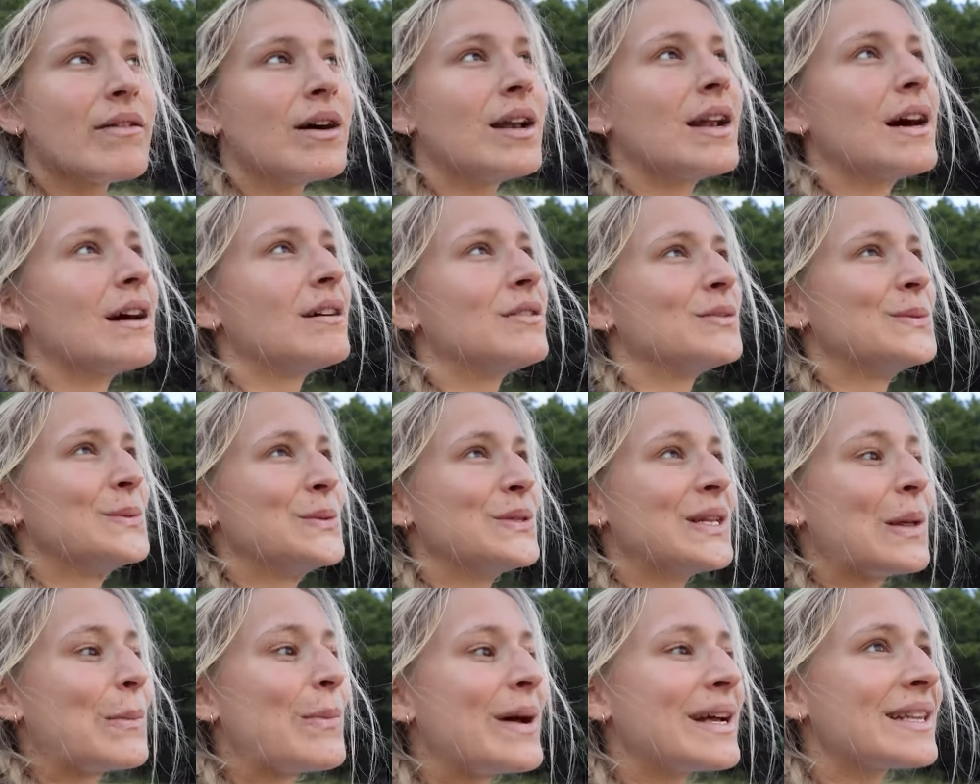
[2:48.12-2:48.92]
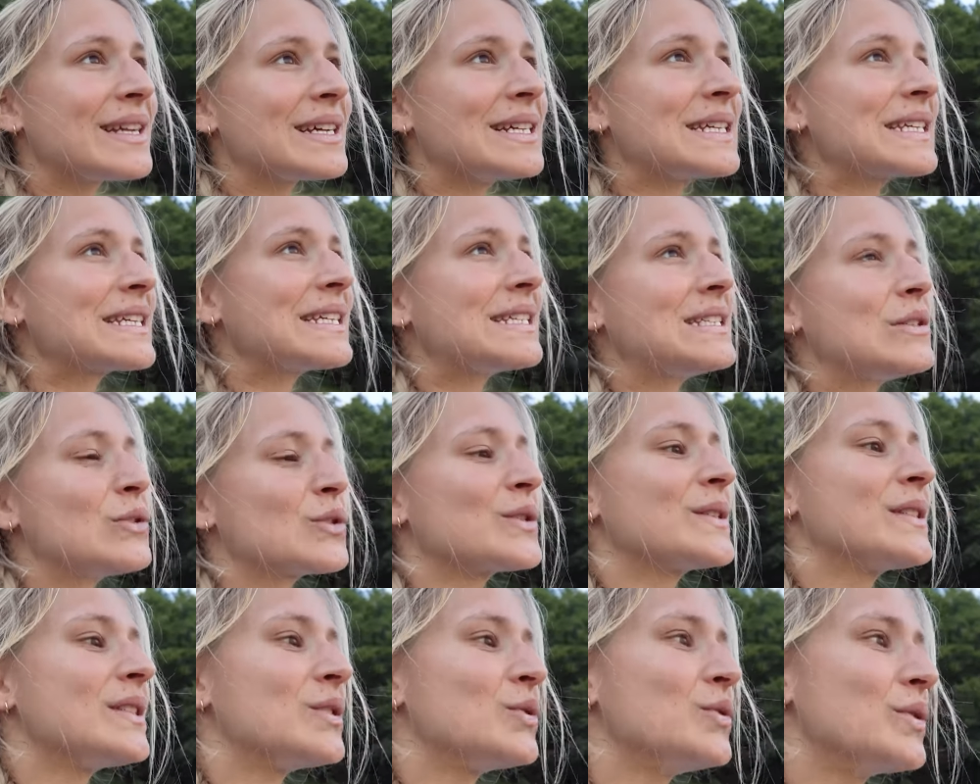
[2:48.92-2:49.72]
va, la rando n'est pas très très
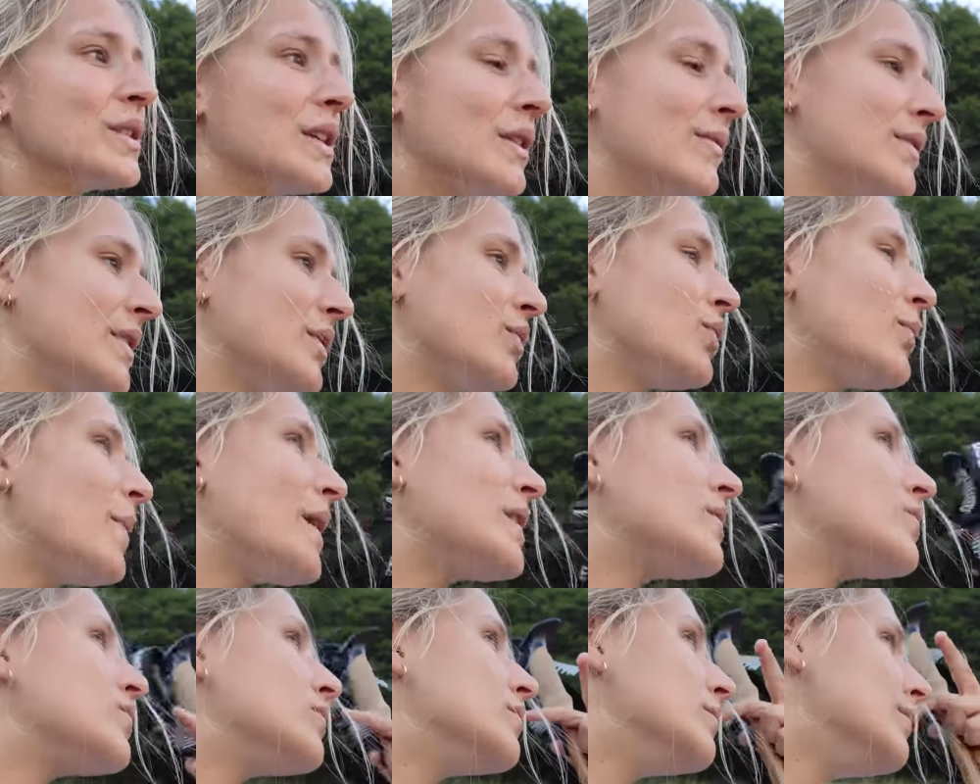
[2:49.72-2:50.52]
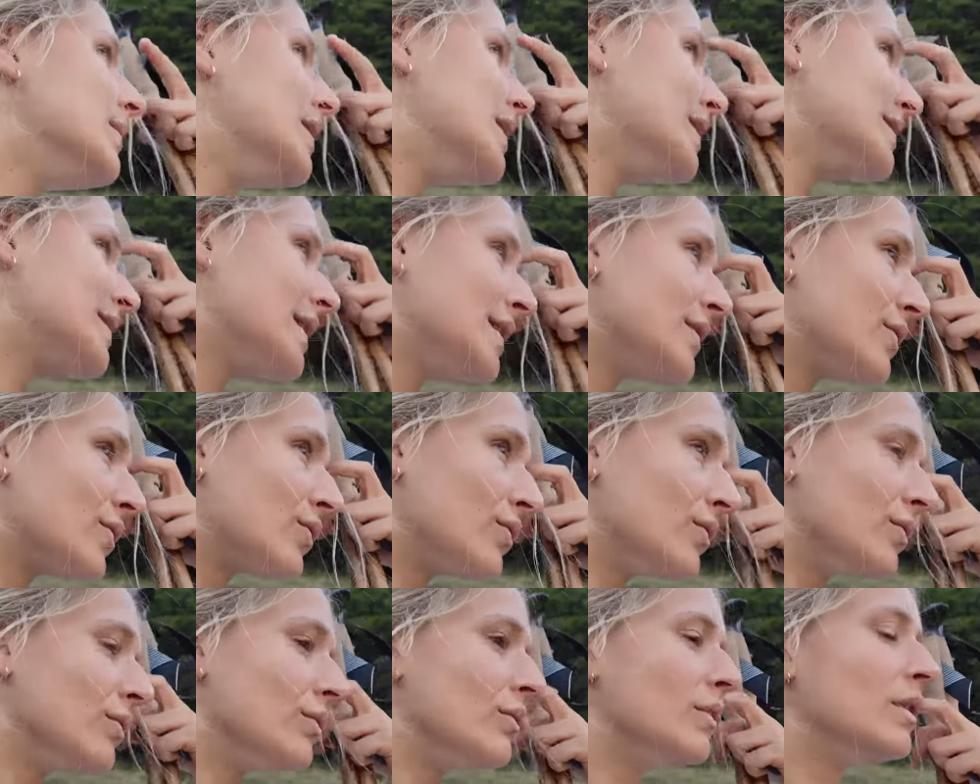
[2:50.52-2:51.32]
dure, c'est juste qu'il fait super chaud, mais là ça
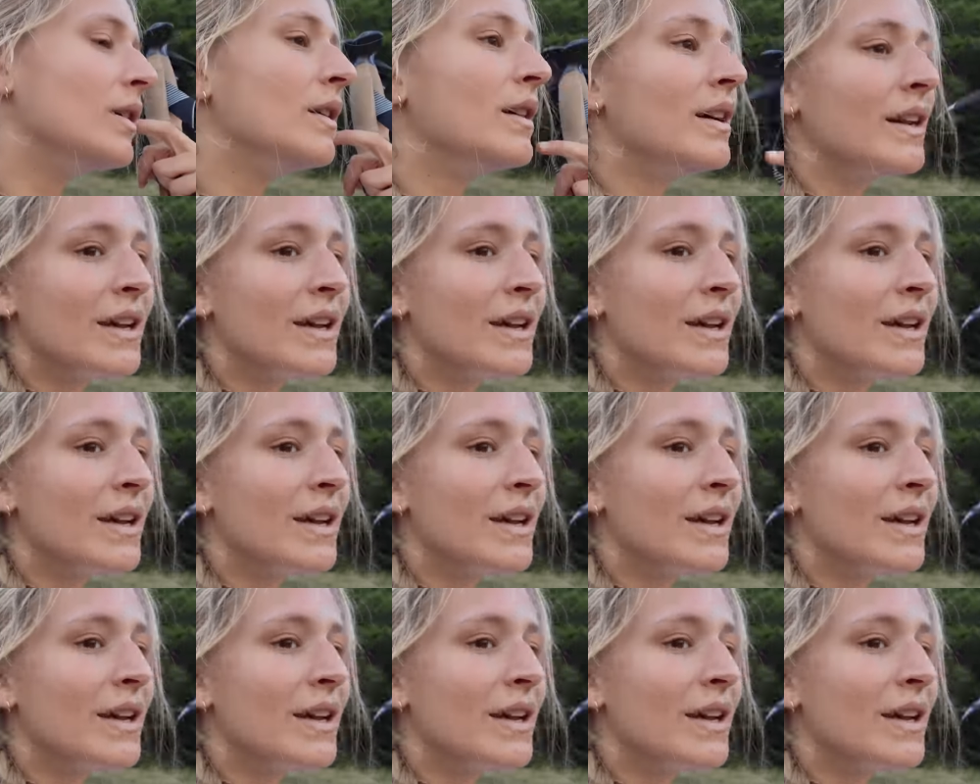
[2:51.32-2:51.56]
se